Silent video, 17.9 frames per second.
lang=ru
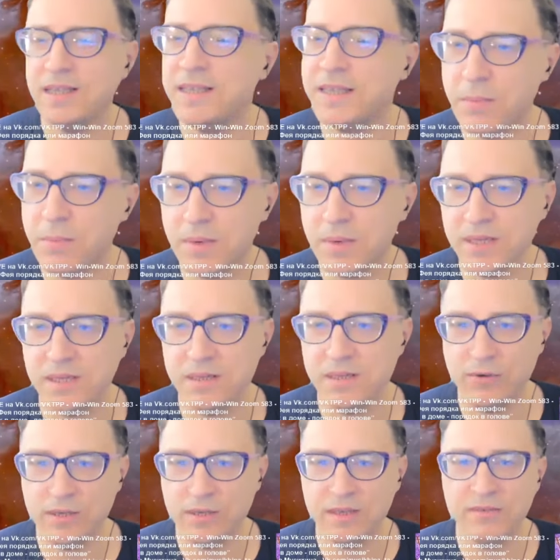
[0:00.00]
Тема
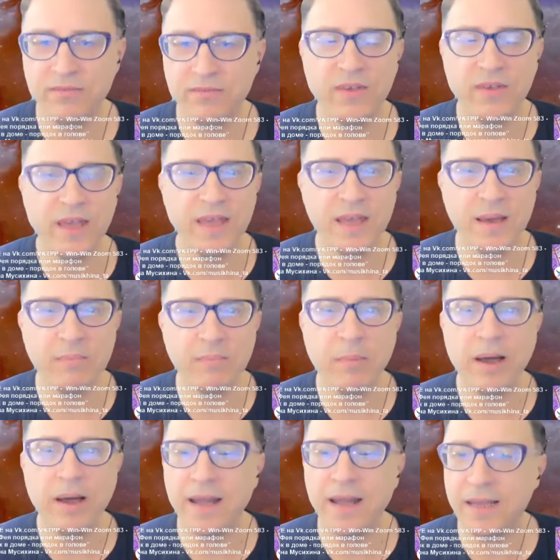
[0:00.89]
сегодня «Фея
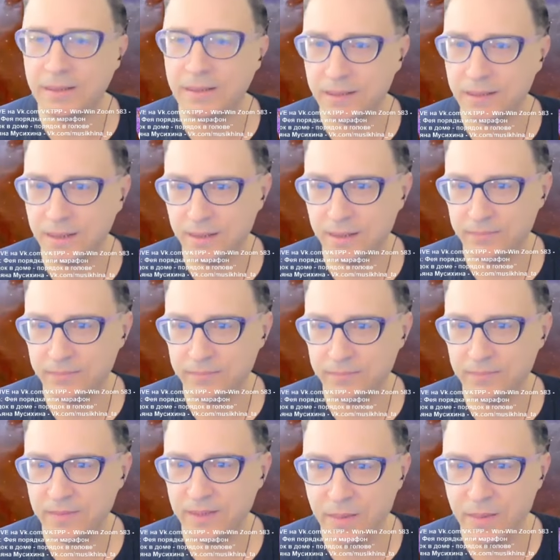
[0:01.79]
порядка»
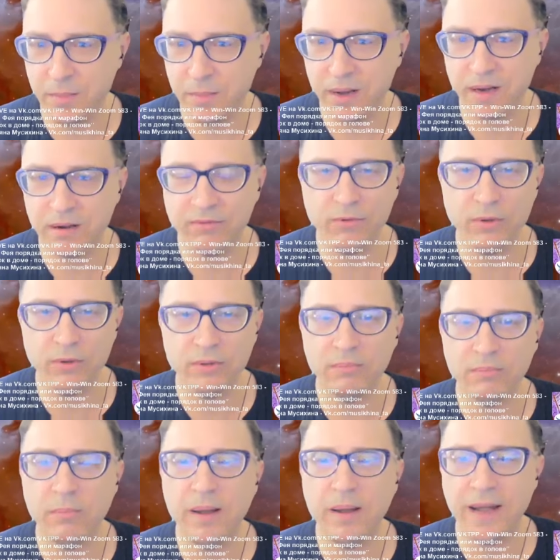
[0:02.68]
или
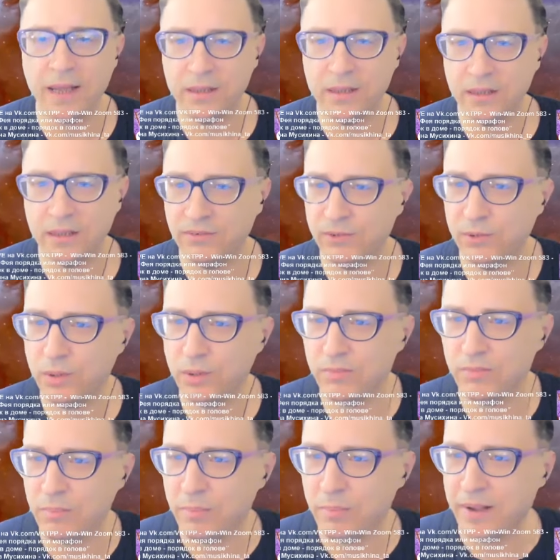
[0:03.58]
марафон «Порядок в
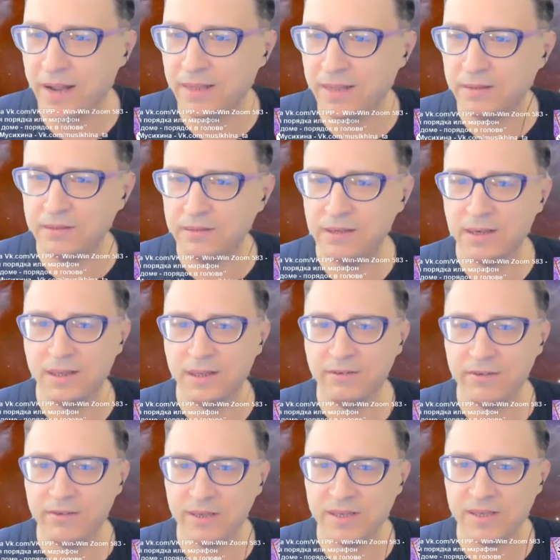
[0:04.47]
доме, порядок в голове».